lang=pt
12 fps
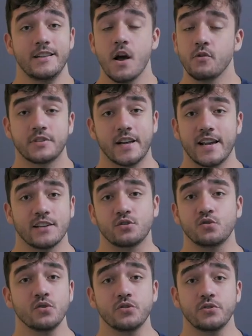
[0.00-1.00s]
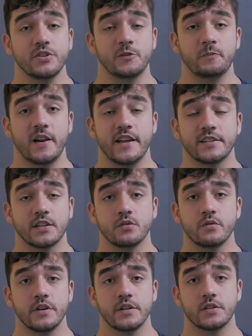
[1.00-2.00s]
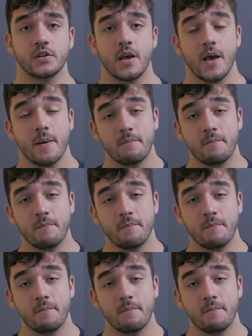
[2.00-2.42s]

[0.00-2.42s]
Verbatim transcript: Não saia sujo de experiências ruins.